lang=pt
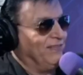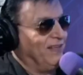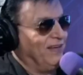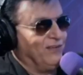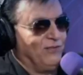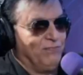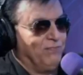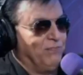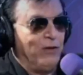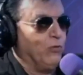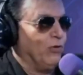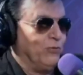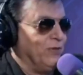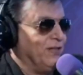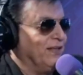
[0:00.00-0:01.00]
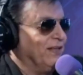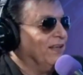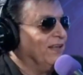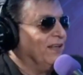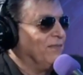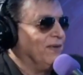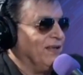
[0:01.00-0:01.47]
aquela parou a corrida.
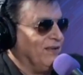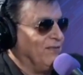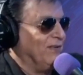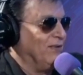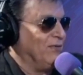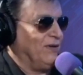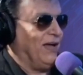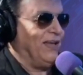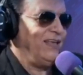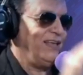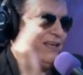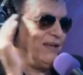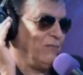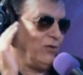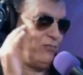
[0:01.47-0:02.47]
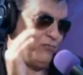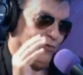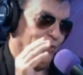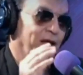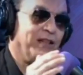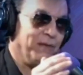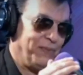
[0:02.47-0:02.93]
Porque quando eu caí, a moto
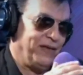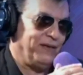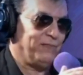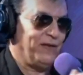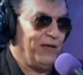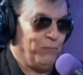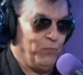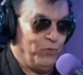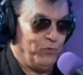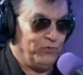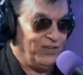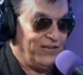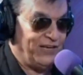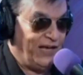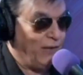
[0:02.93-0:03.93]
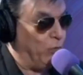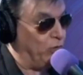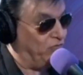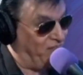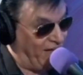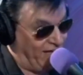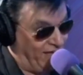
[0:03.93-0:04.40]
foi, ainda bem, que é bom quando você cai, a
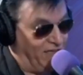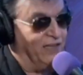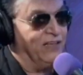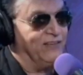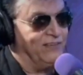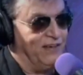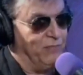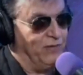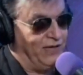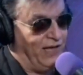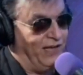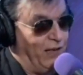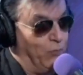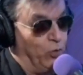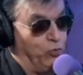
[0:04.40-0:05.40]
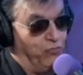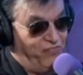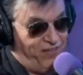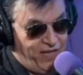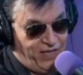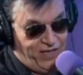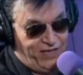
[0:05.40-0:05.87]
moto vai. Se cai, a moto
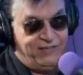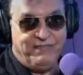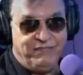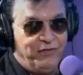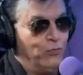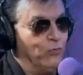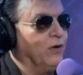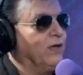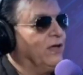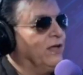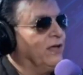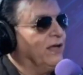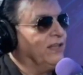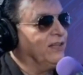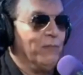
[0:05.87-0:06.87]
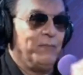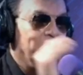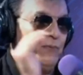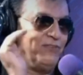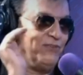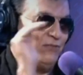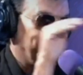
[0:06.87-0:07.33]
vem, aí você ferrou. É. Então, mas
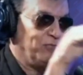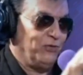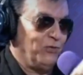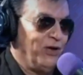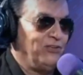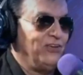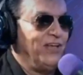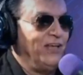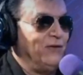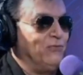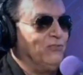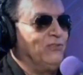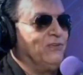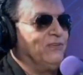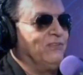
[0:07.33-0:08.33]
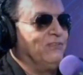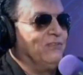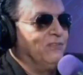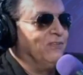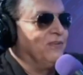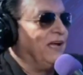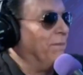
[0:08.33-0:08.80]
mesmo assim, eu fui no guarda-reio de,
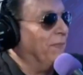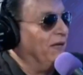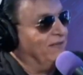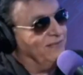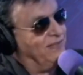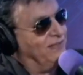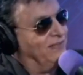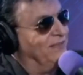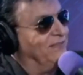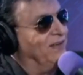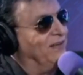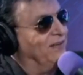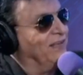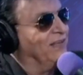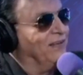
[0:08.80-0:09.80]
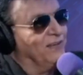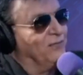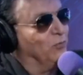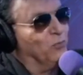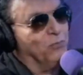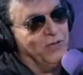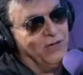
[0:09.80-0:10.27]
de cabeça e
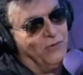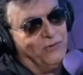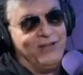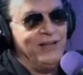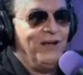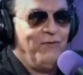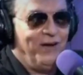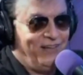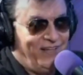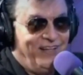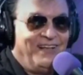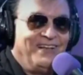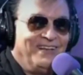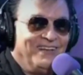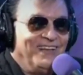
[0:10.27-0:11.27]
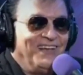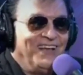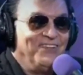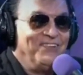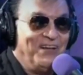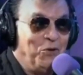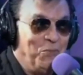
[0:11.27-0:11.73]
no domingo eu acordei na quarta.
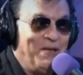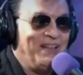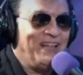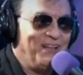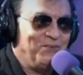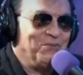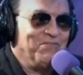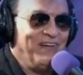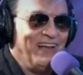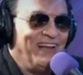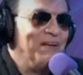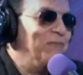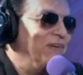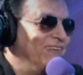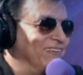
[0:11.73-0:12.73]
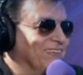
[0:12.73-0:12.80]
Nossa. Já encomendado, com vela na mão